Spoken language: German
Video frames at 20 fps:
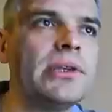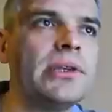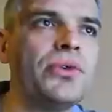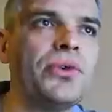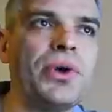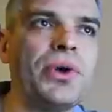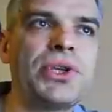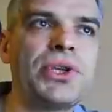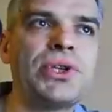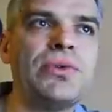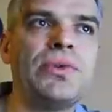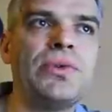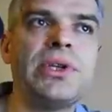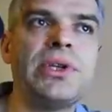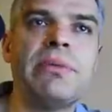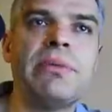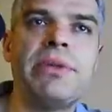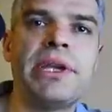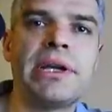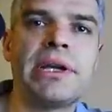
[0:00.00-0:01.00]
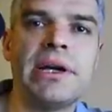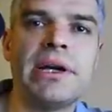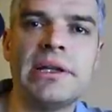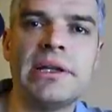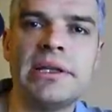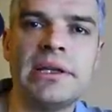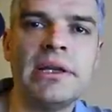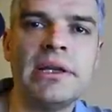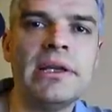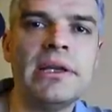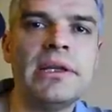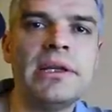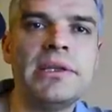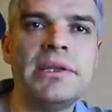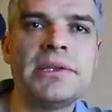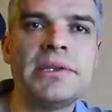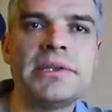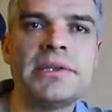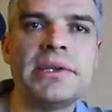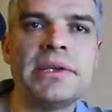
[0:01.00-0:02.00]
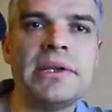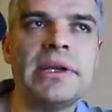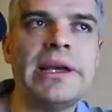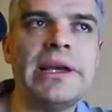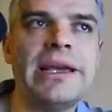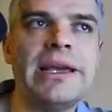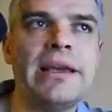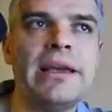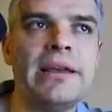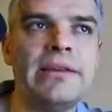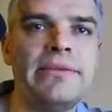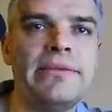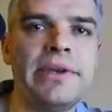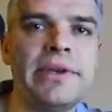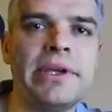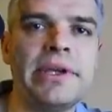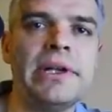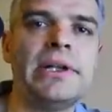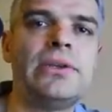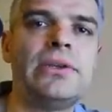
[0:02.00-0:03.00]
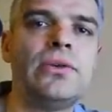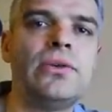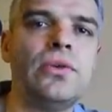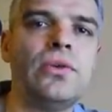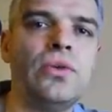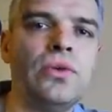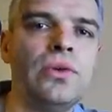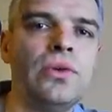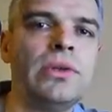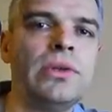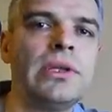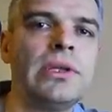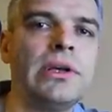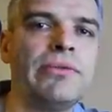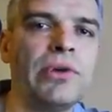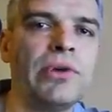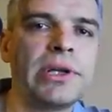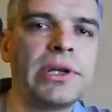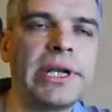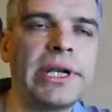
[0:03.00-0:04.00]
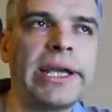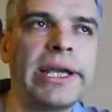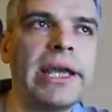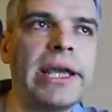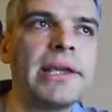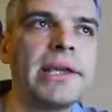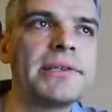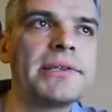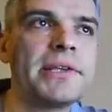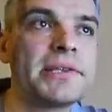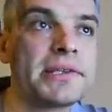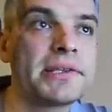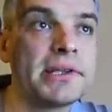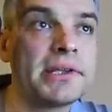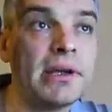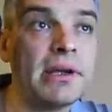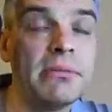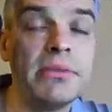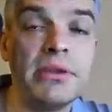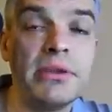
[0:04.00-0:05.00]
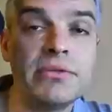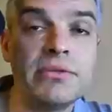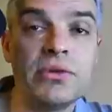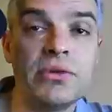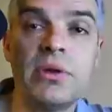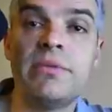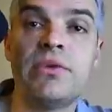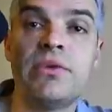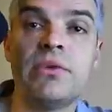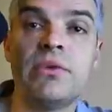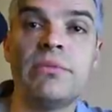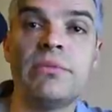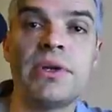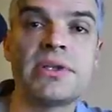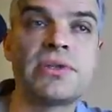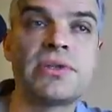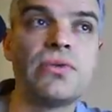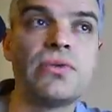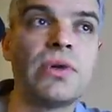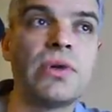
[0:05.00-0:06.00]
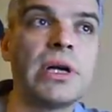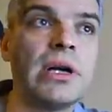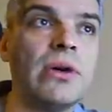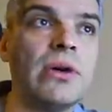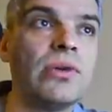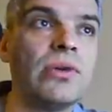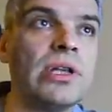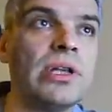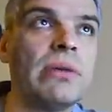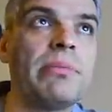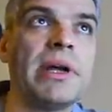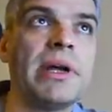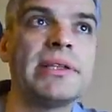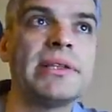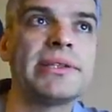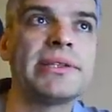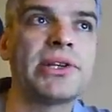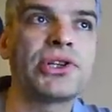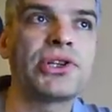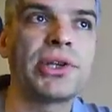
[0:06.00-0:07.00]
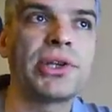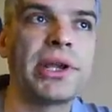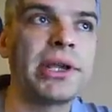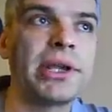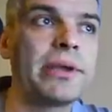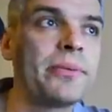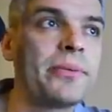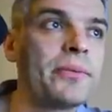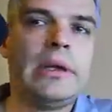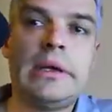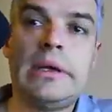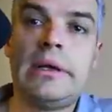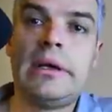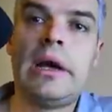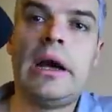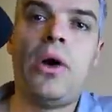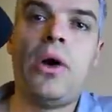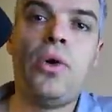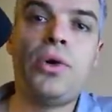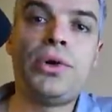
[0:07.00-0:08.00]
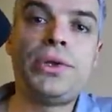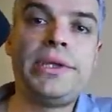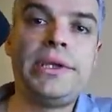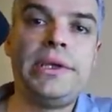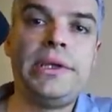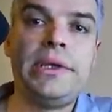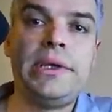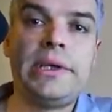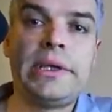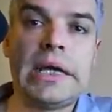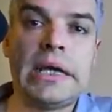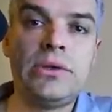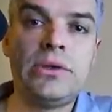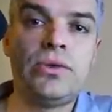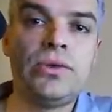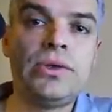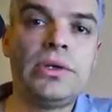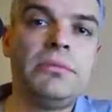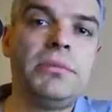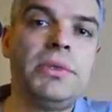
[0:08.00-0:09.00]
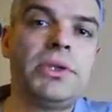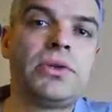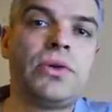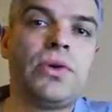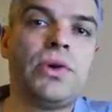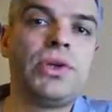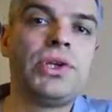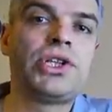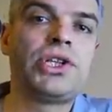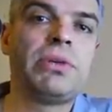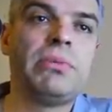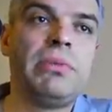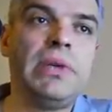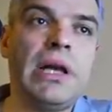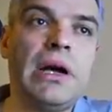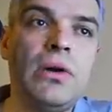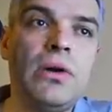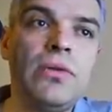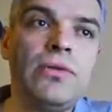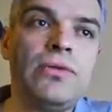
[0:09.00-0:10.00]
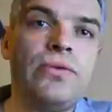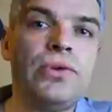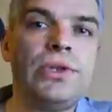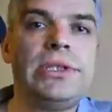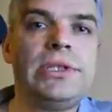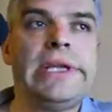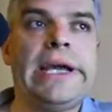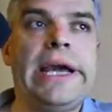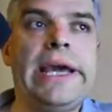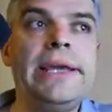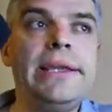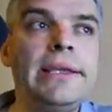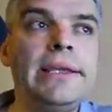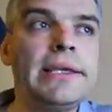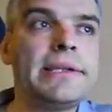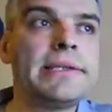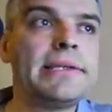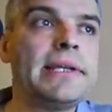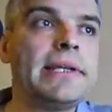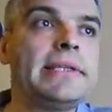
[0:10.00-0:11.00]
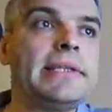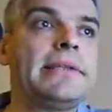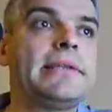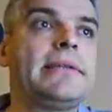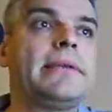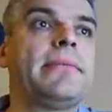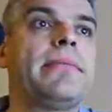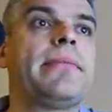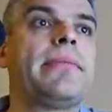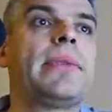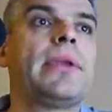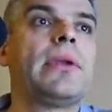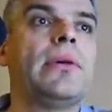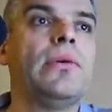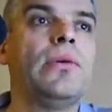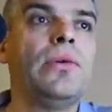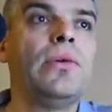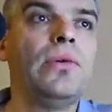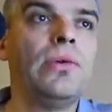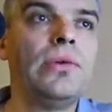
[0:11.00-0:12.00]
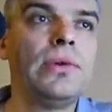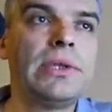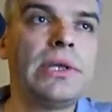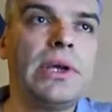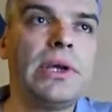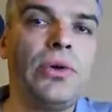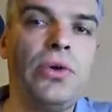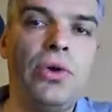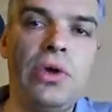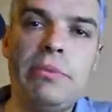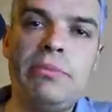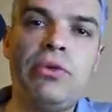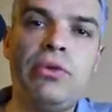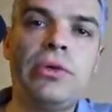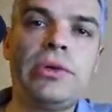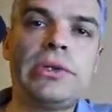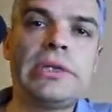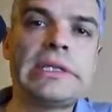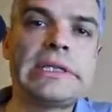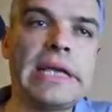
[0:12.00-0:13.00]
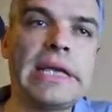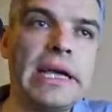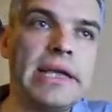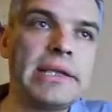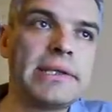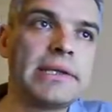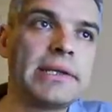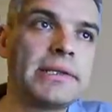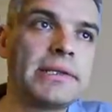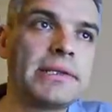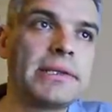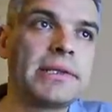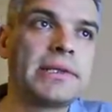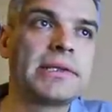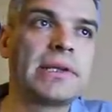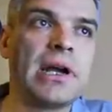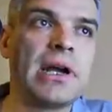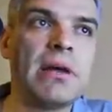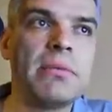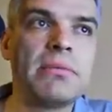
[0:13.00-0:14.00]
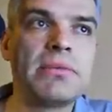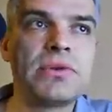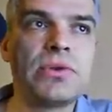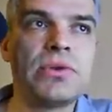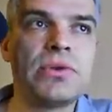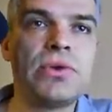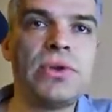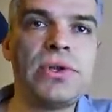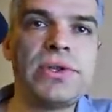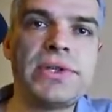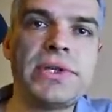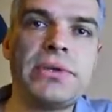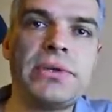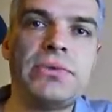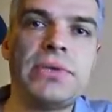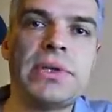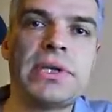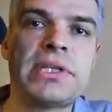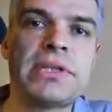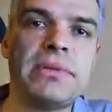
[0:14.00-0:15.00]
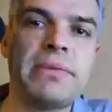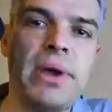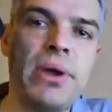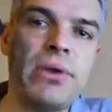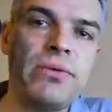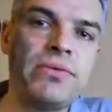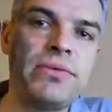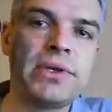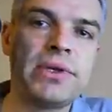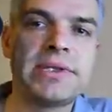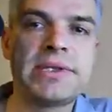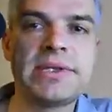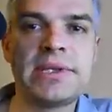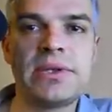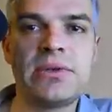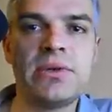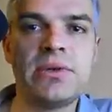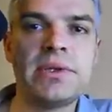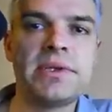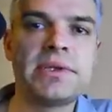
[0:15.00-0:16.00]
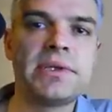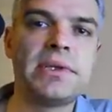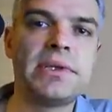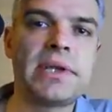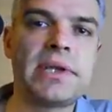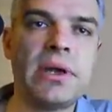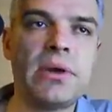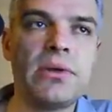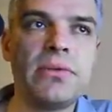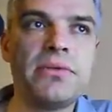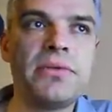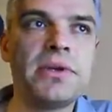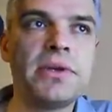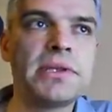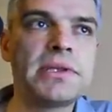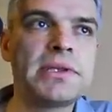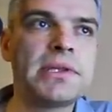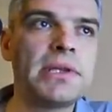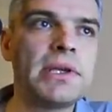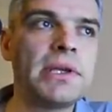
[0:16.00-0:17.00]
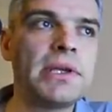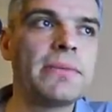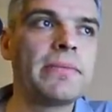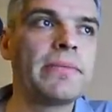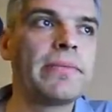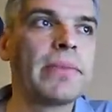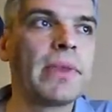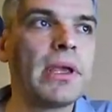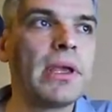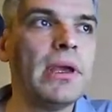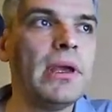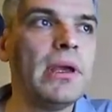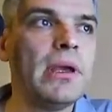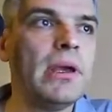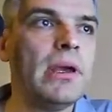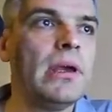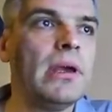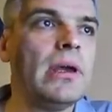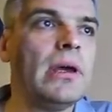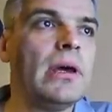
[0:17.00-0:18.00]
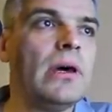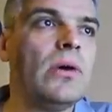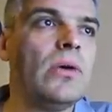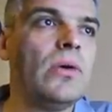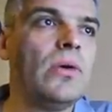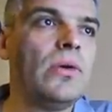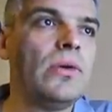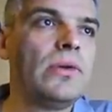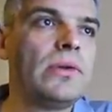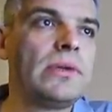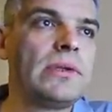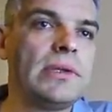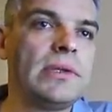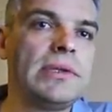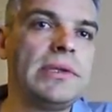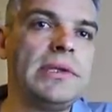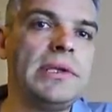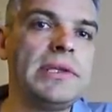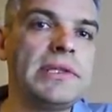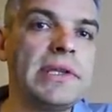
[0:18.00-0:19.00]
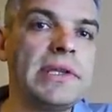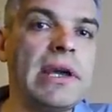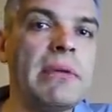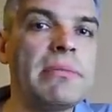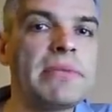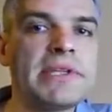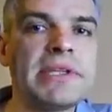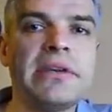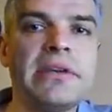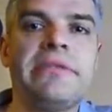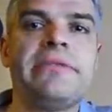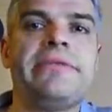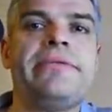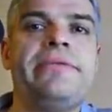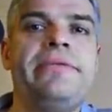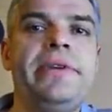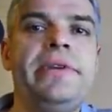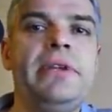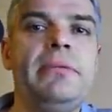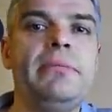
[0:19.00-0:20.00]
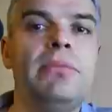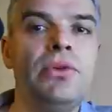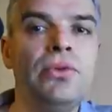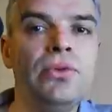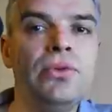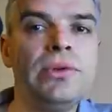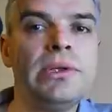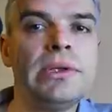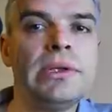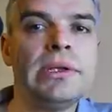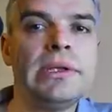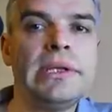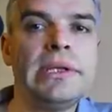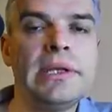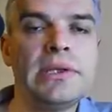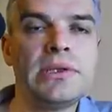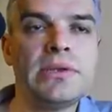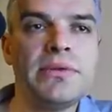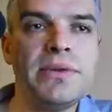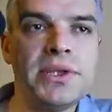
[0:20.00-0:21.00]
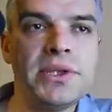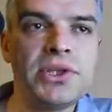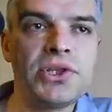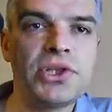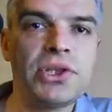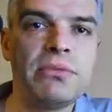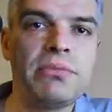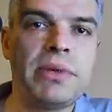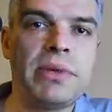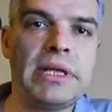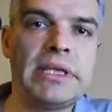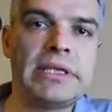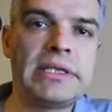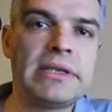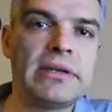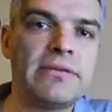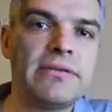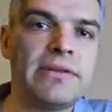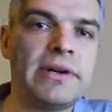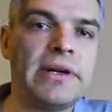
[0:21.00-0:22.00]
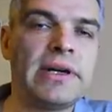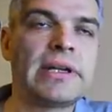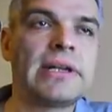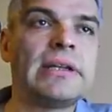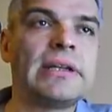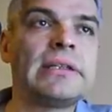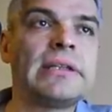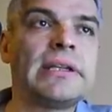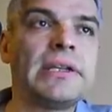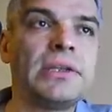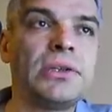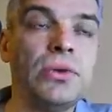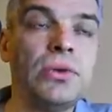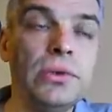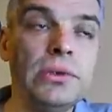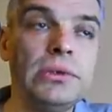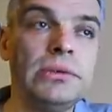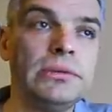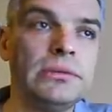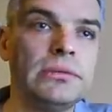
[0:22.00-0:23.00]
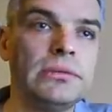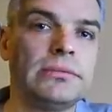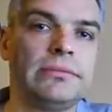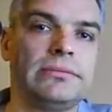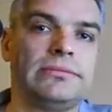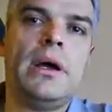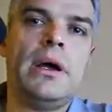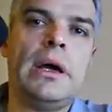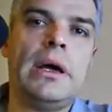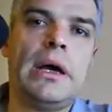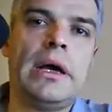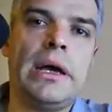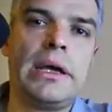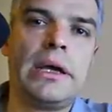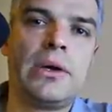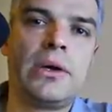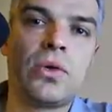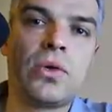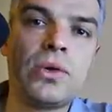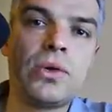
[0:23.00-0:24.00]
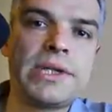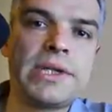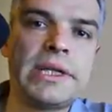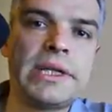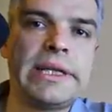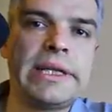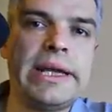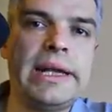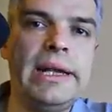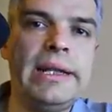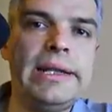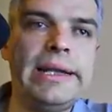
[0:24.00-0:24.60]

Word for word: Deutschen und die Amerikaner diese entwickelt und erfolgreich eingesetzt haben in Form von Bazooka oder Panzerschreck. Auch die Kanonen mit konischem Lauf wurden eingesetzt und der Höhepunkt des Einsatzes kam so 1942, 1943 und diese haben sehr viel Blut den sowjetischen Panzerfahrern getrunken. Ein großer Teil